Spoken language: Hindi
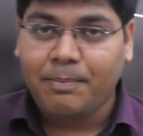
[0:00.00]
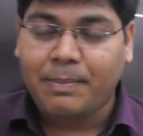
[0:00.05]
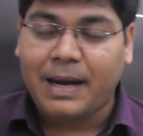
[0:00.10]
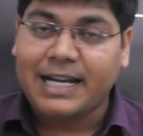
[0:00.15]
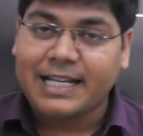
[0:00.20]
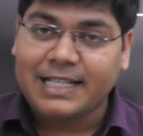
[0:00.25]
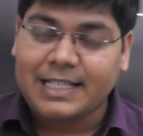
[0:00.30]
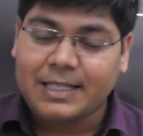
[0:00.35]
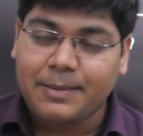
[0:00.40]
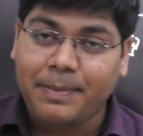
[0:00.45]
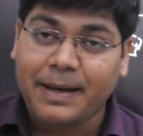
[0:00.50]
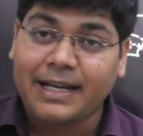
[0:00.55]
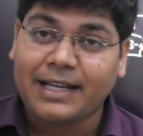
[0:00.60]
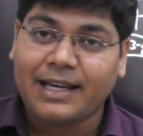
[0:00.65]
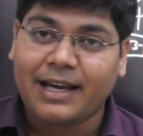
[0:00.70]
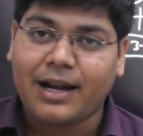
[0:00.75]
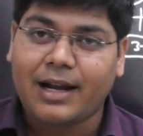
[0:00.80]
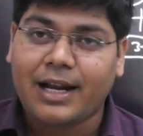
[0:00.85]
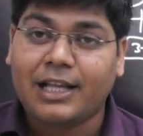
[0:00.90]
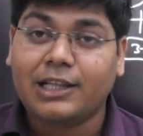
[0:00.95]
पार्टिसिपेट
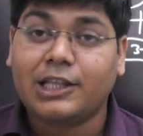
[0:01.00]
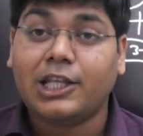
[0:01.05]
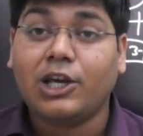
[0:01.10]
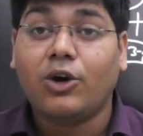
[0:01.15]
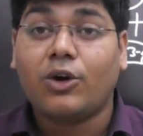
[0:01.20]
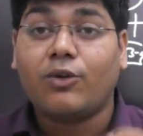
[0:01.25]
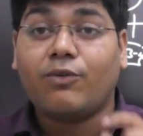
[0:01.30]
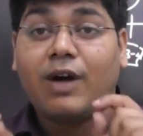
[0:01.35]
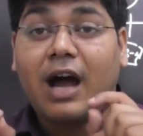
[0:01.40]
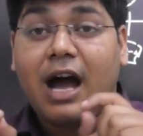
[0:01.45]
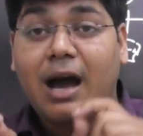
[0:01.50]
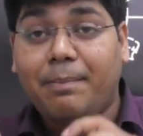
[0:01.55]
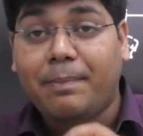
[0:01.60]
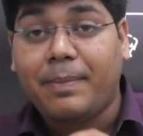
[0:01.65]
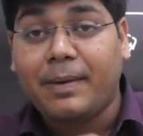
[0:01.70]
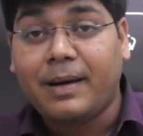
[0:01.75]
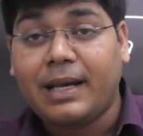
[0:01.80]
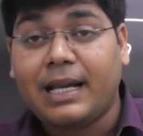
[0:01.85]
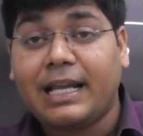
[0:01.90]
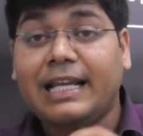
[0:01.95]
कर रहे थे और वहां
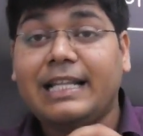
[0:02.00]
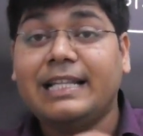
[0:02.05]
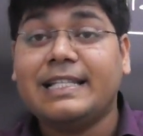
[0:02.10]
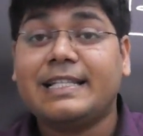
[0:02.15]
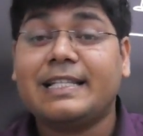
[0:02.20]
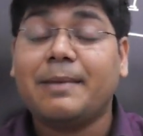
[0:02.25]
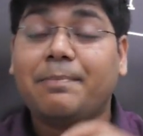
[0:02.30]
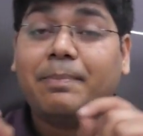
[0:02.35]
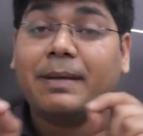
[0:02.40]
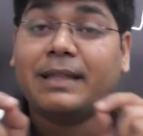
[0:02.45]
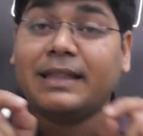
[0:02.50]
पर इनसे